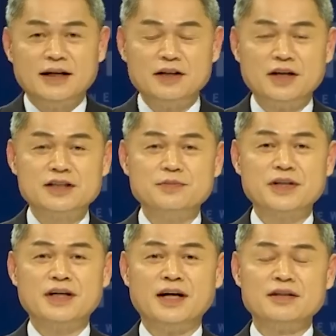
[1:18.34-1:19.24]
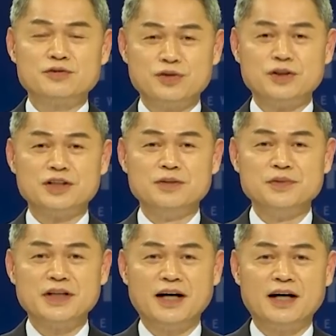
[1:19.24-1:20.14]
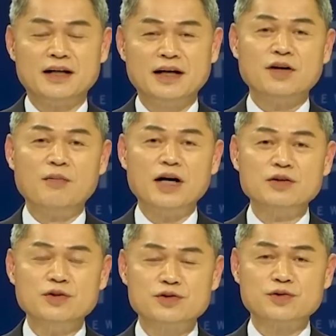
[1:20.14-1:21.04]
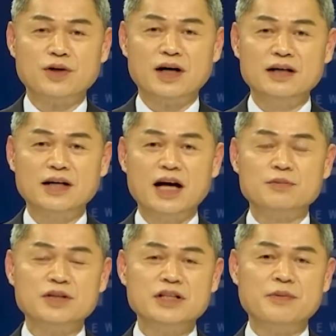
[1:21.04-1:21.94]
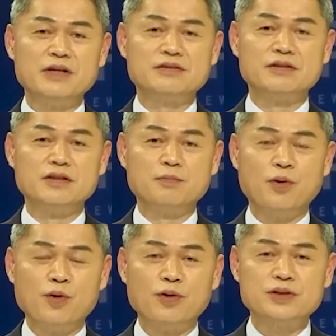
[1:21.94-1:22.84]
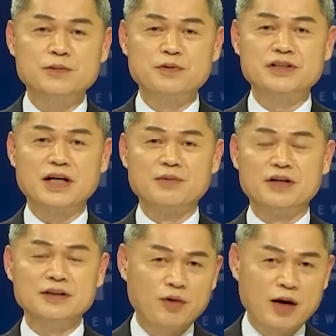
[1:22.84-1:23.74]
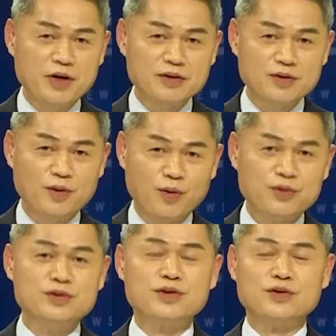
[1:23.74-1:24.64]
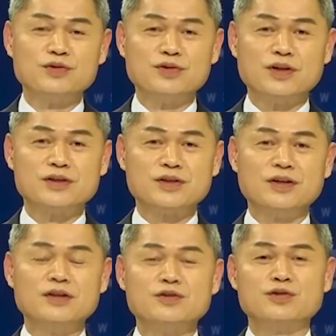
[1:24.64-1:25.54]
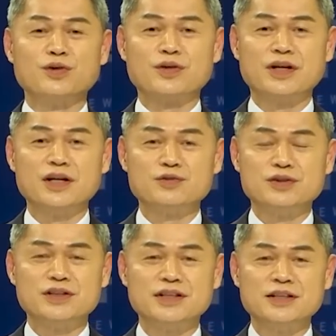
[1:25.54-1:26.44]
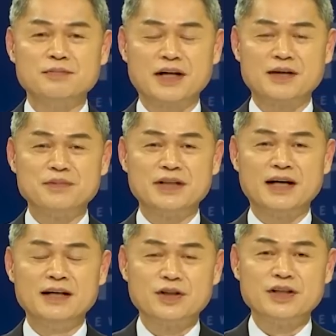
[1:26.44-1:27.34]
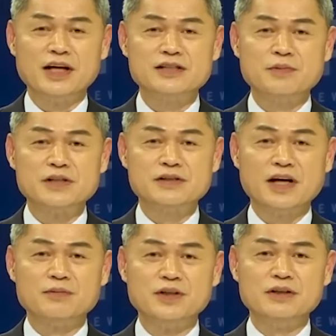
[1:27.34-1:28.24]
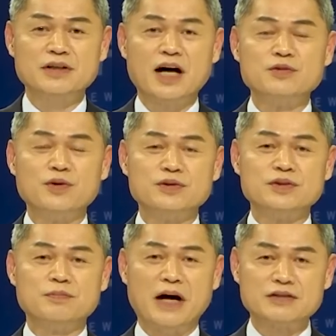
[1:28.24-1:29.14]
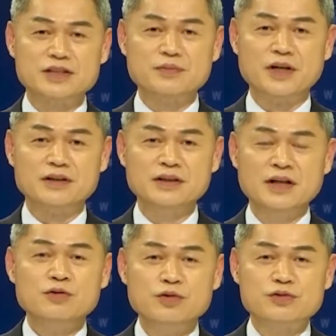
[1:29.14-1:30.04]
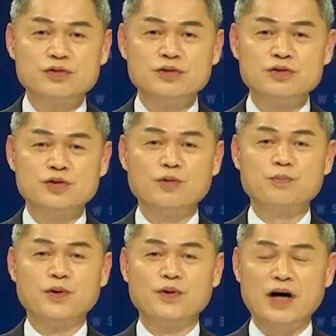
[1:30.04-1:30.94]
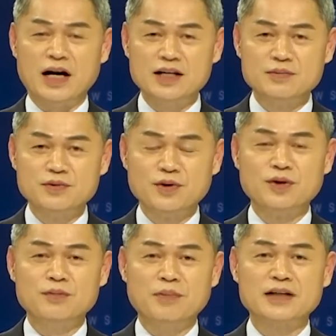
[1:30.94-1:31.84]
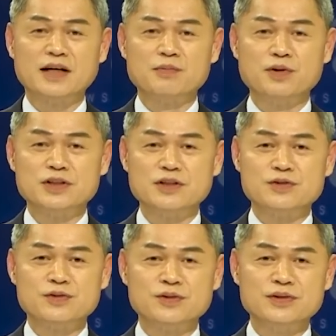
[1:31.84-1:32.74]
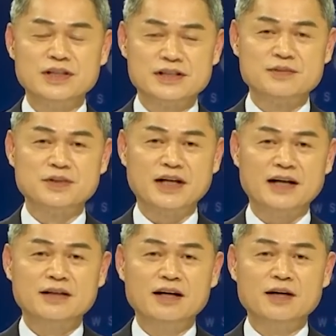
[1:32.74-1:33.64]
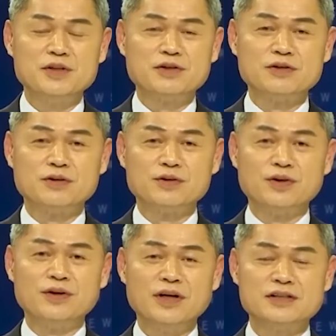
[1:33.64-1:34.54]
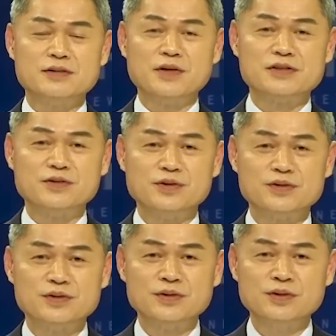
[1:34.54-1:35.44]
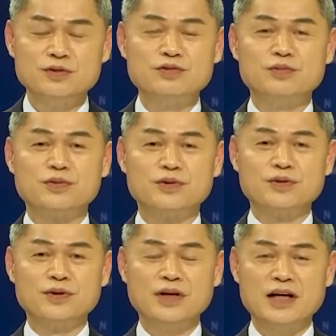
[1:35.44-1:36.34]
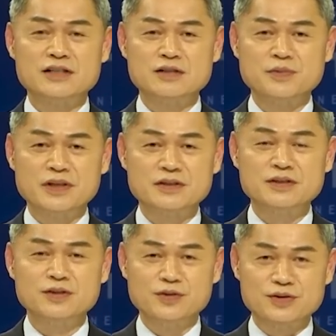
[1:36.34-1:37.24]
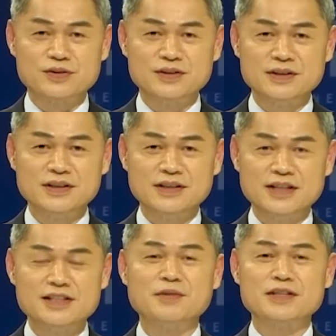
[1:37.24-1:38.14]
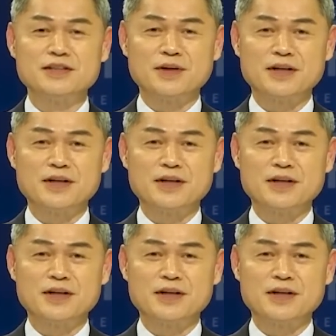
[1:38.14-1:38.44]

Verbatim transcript: 안녕하십니까 주영진입니다. 더 많은 뉴스와 라이브 이벤트를 보고 싶으시다면 화면 오른쪽을 눌러서 구독해 주시기 바랍니다. 저희 SBS 앱을 다운로드 받으시면 뉴스 속보 알림도 받아 보실 수 있습니다. 텔레비전으로도 SBS 뉴스, 유튜브로도 SBS 뉴스 잊지 마시기